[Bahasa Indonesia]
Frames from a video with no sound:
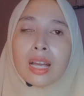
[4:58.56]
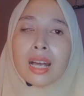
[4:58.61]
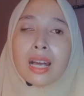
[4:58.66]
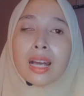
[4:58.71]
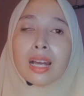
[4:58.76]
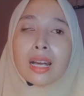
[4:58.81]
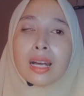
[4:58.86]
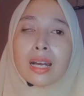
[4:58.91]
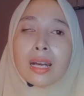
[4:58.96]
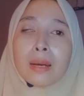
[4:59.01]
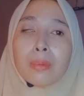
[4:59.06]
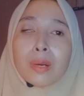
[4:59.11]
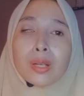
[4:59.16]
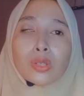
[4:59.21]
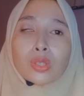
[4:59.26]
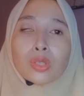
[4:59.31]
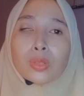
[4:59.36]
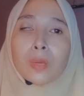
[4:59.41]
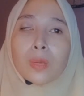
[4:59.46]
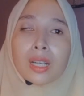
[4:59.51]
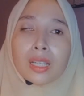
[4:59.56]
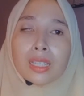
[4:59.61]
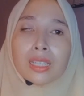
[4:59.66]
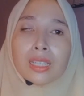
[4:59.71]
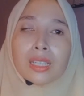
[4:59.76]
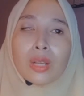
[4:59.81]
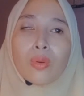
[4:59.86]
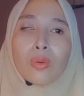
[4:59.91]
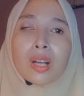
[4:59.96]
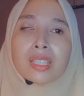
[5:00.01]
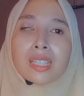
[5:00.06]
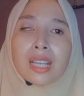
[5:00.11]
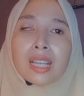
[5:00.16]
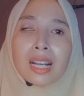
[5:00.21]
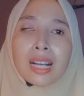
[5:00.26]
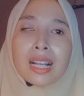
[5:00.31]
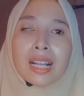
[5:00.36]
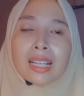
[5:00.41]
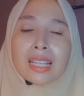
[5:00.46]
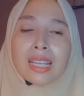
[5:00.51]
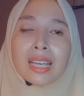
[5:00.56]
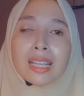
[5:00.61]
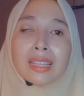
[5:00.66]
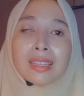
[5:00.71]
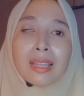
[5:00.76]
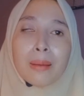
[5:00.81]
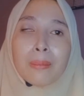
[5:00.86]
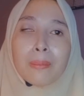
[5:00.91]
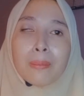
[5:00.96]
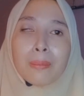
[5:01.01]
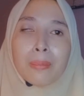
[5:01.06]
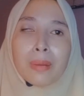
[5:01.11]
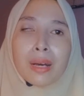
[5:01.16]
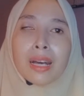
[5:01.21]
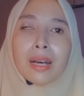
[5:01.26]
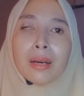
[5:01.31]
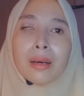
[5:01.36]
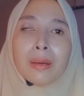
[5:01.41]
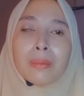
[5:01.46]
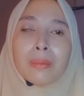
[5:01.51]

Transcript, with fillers: uh, bagus banget di wajah kalian tanpa